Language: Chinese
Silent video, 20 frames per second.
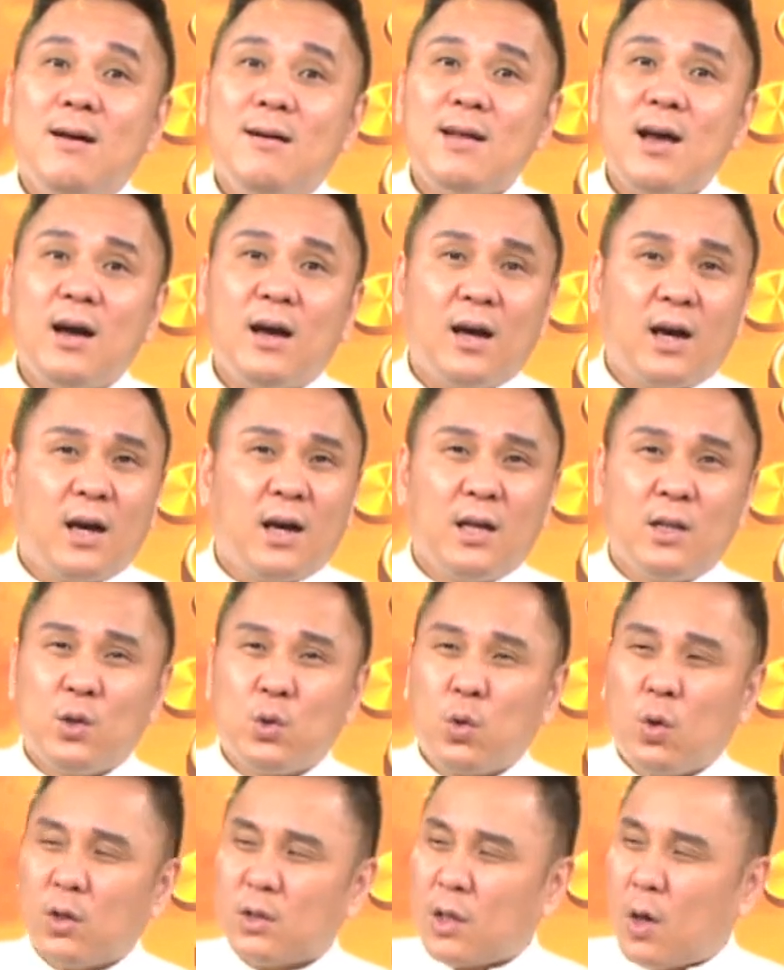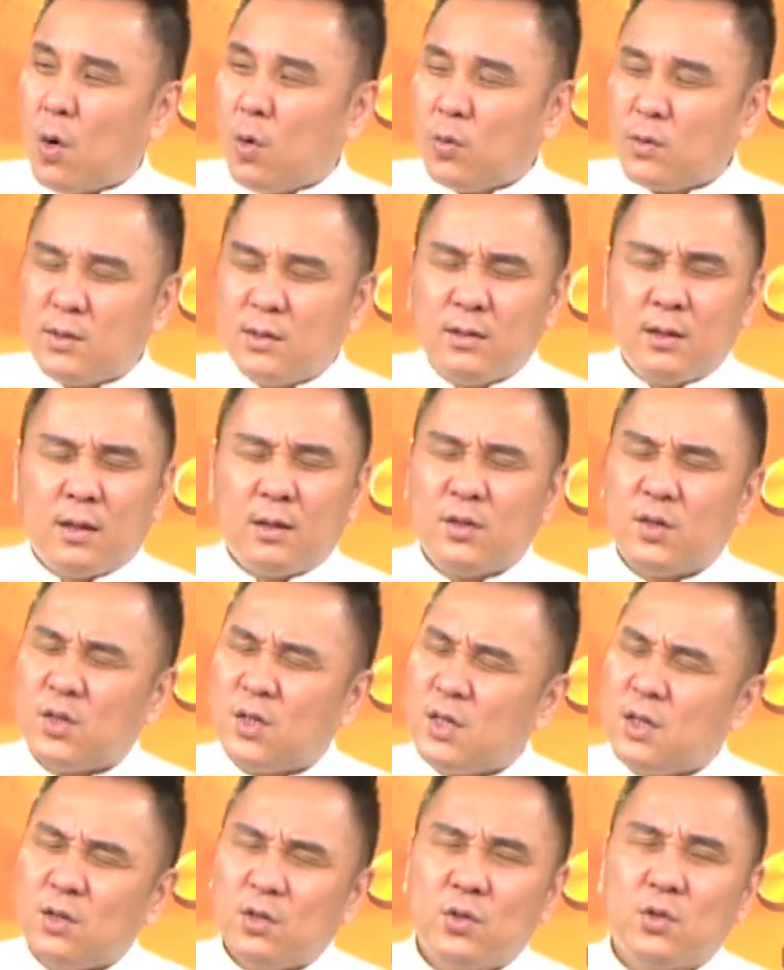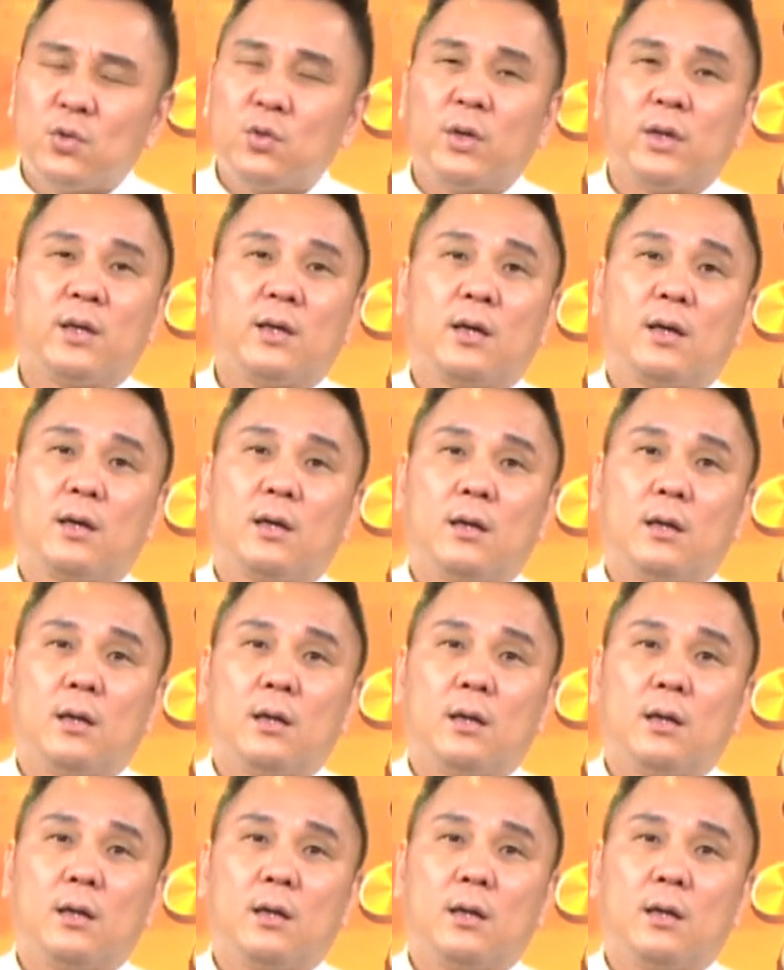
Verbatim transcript: 让很多投资人心碎啊，